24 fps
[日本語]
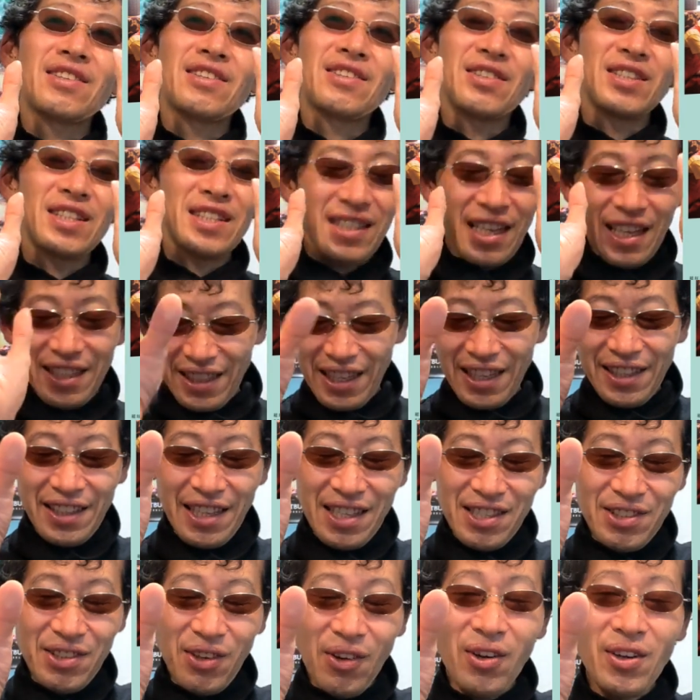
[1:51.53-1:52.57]
ゆりさんなん
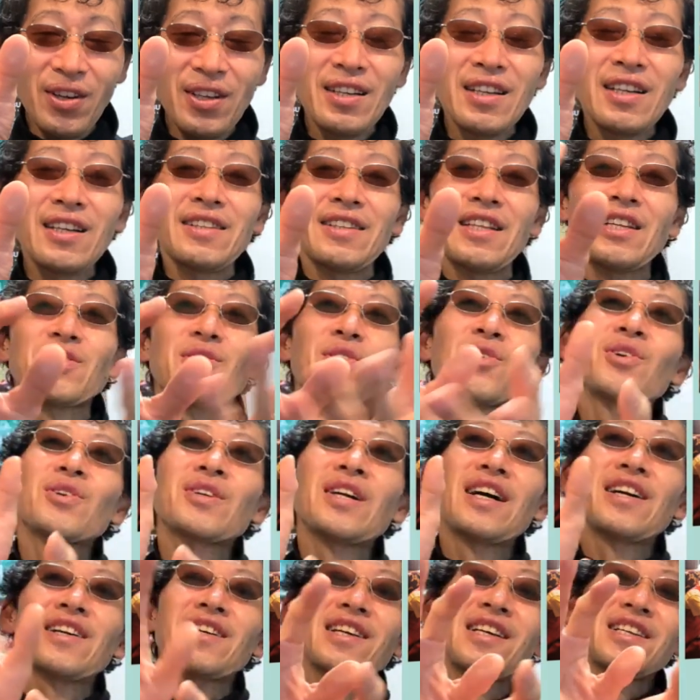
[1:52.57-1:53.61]
ですよ。で、そういう
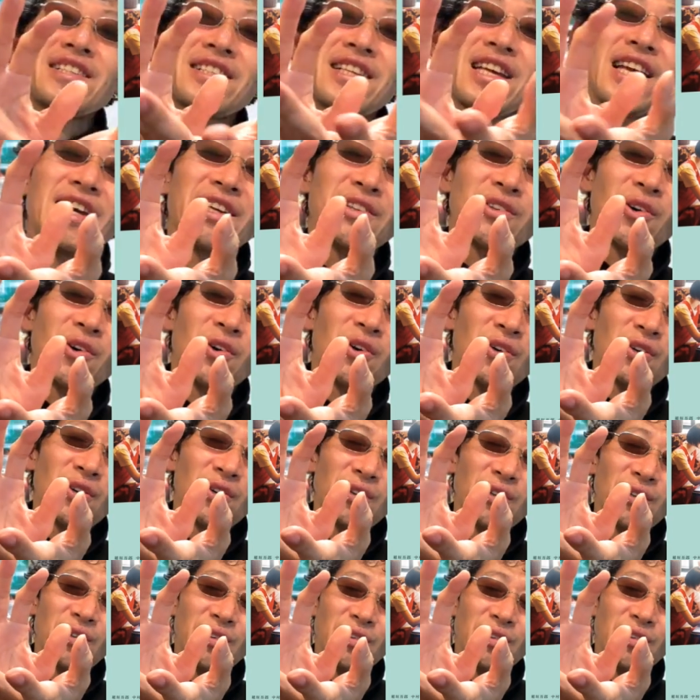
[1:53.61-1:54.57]
関係性の、